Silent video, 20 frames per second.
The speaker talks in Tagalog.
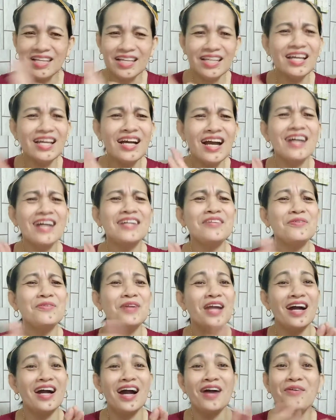ilang araw
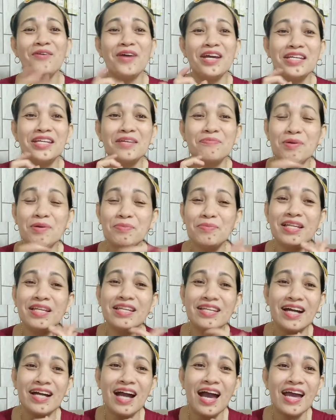lang ako ay
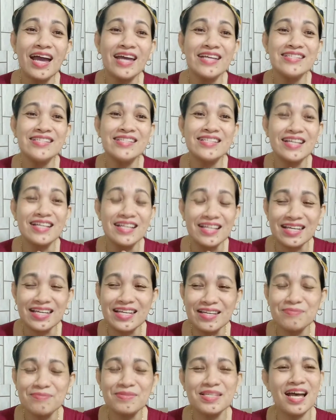nagpabili ng ice
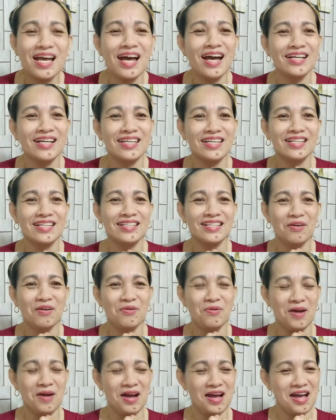cream sa aking
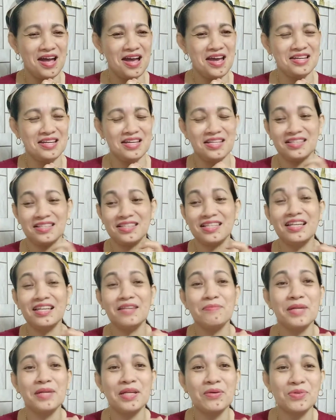tauhan at
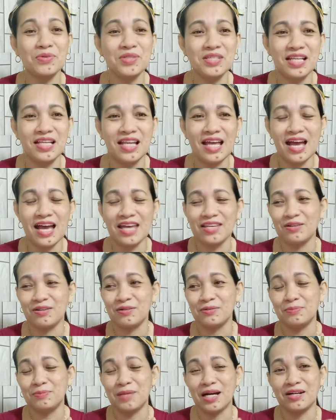nilibre ko sila
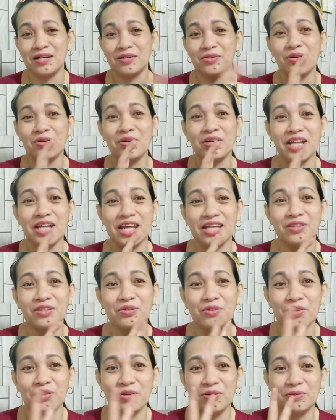yung bang
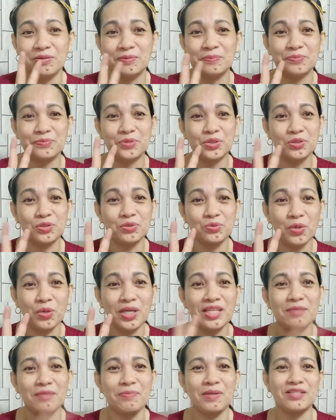corneto yung
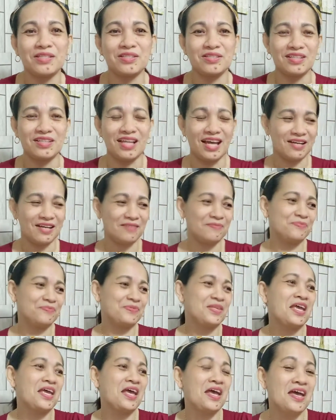20 pesos lang.
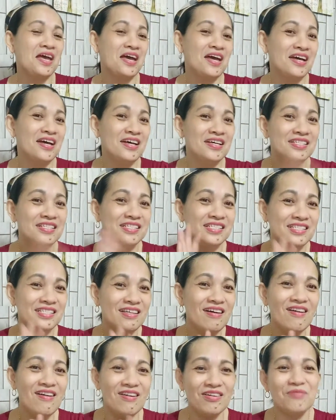
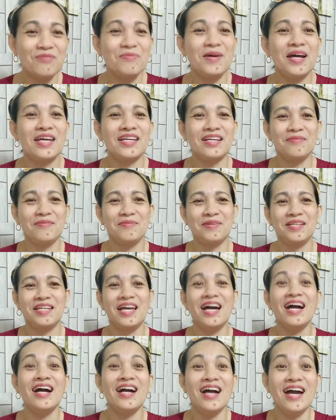So, kumain kami
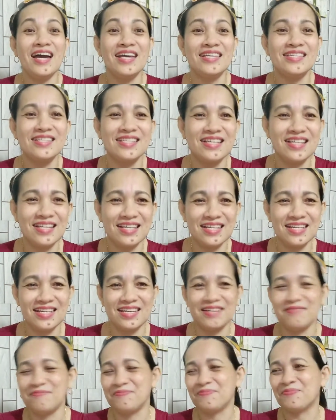ng ice
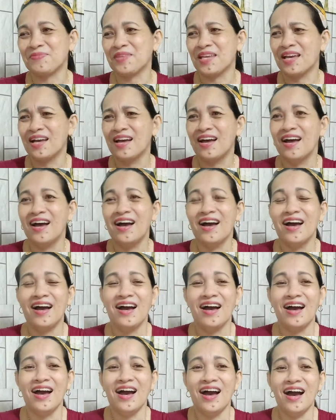cream.
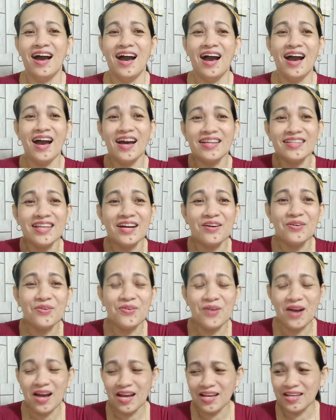At
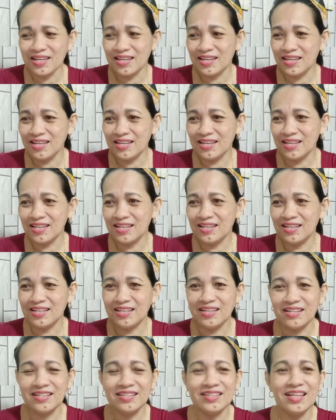ako ay
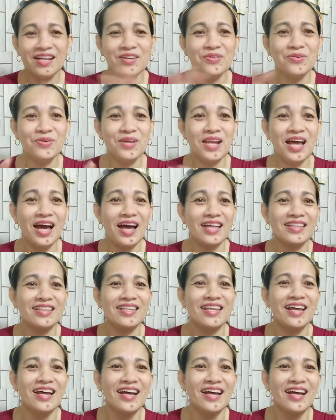nagulat.